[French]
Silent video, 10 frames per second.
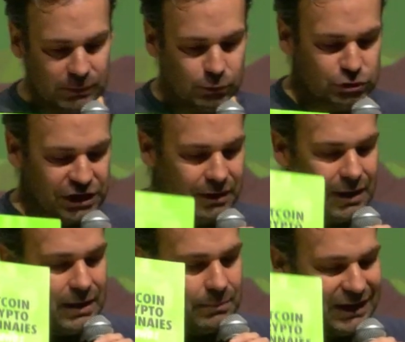la blockchain,
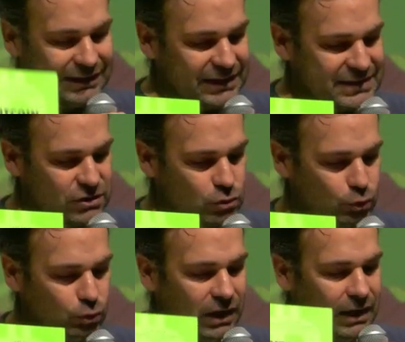mais l'intérêt c'est
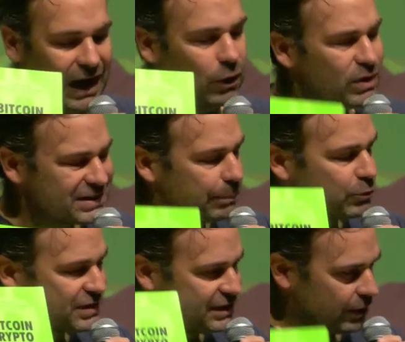surtout à quoi ça
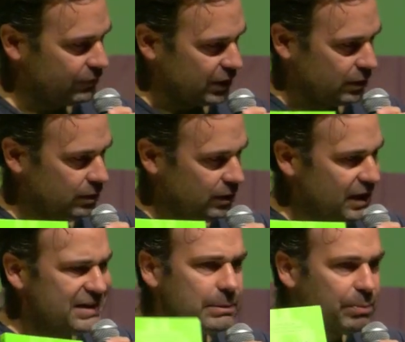peut servir. Et c'est